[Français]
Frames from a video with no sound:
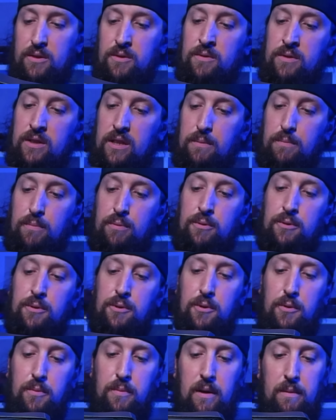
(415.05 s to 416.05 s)
on est
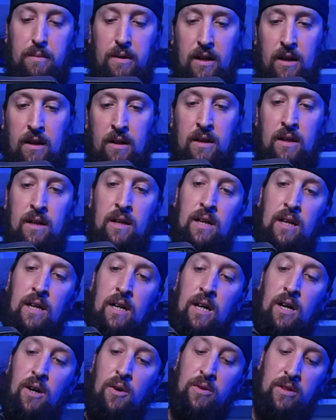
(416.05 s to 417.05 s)
plutôt pas mal.
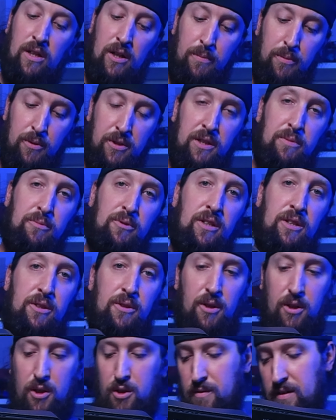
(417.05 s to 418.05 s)
On a le petit
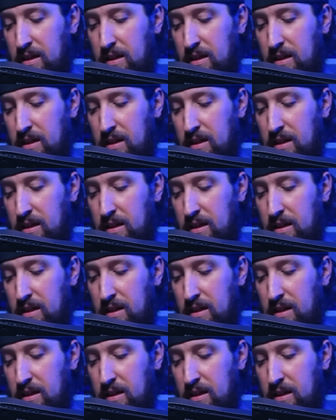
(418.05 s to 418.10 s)
moniteur